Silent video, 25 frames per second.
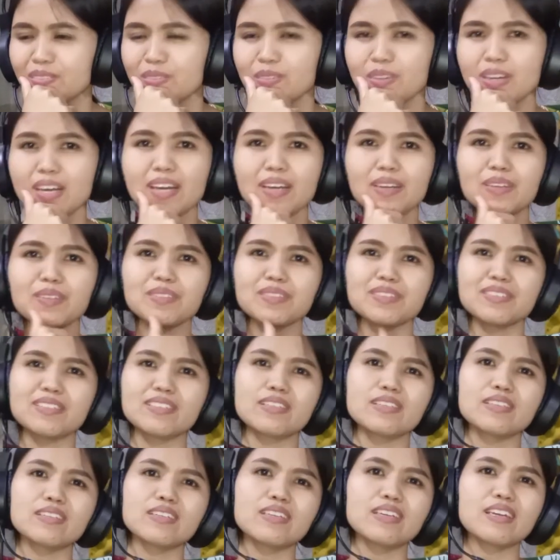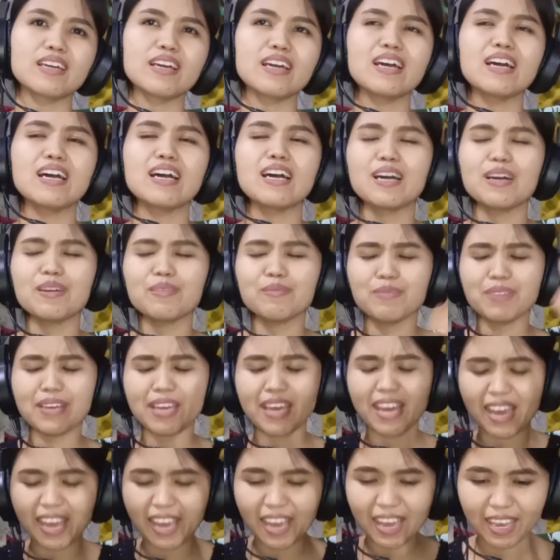Wow.
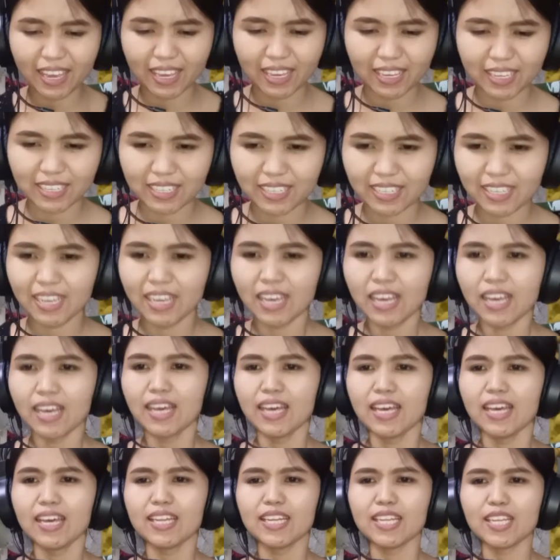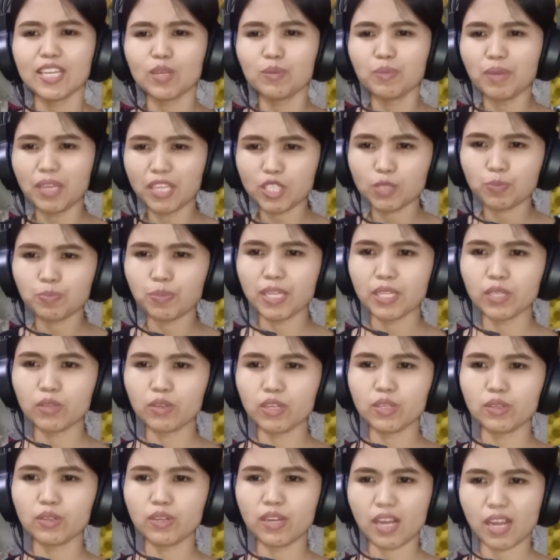Grabe! Hindi ko ma-explain
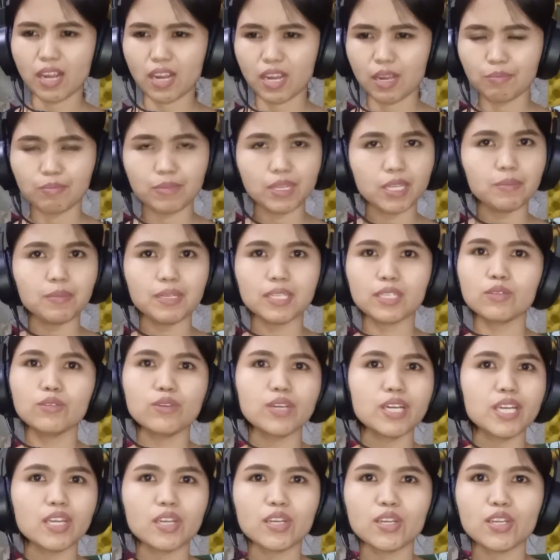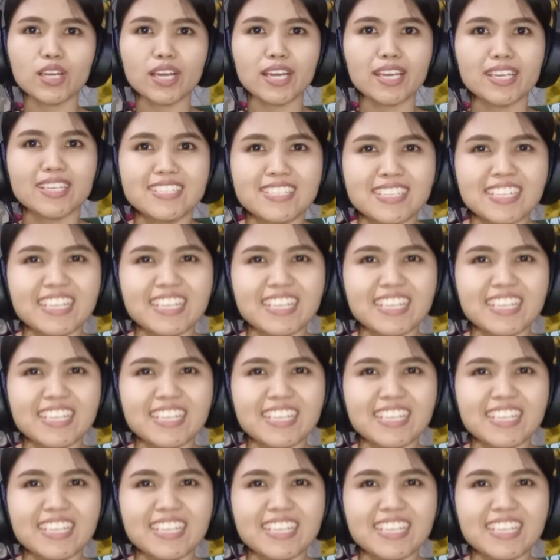kung anong nararamdaman ko ngayon, guys.